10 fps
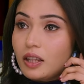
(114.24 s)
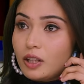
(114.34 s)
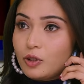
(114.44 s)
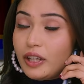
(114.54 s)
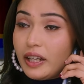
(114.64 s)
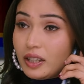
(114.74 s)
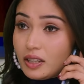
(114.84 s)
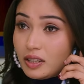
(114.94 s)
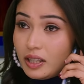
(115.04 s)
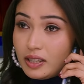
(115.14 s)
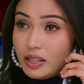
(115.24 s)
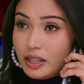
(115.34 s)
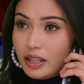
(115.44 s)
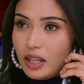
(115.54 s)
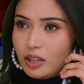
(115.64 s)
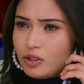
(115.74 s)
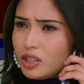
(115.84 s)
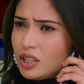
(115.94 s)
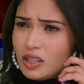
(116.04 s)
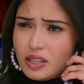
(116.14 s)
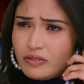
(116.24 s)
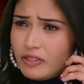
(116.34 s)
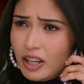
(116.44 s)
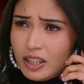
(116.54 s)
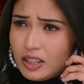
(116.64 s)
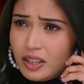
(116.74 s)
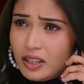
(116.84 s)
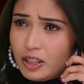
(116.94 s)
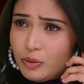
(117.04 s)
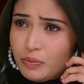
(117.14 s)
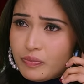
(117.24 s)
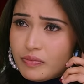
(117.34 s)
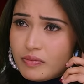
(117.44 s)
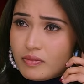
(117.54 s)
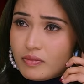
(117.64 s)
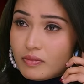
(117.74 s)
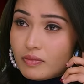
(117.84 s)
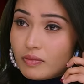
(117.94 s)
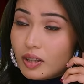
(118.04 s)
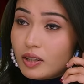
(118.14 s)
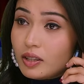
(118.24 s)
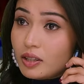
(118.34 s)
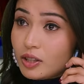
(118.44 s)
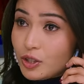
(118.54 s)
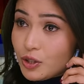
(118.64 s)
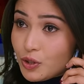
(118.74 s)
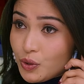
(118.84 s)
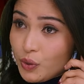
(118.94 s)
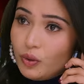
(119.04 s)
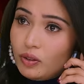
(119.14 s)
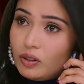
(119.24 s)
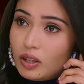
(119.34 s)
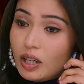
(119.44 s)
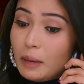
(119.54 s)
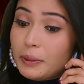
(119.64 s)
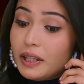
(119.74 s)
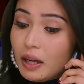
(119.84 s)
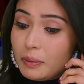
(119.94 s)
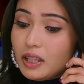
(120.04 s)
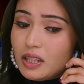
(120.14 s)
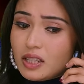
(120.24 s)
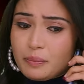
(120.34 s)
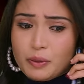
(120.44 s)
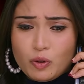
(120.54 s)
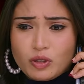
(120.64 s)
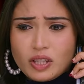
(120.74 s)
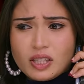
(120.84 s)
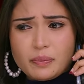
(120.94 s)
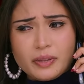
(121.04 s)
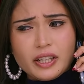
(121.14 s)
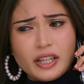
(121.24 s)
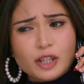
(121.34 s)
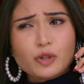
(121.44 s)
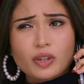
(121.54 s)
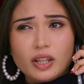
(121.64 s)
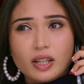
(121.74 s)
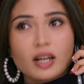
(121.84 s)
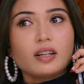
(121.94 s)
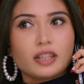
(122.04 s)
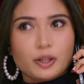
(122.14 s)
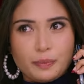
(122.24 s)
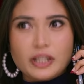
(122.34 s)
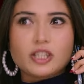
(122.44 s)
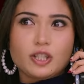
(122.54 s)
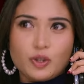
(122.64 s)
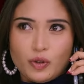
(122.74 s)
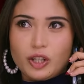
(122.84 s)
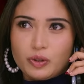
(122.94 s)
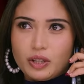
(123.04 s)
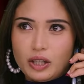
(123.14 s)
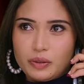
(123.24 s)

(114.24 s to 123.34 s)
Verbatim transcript: ఇక్కడ అతను చేసిన నేరాల గురించి అక్కడెవరికీ తెలీదు సో అబద్ధాలు చెప్పి మోసం చేసి ఏదో అలాగా నిన్ను పెళ్లి చేసుకోవాలని అనుకుని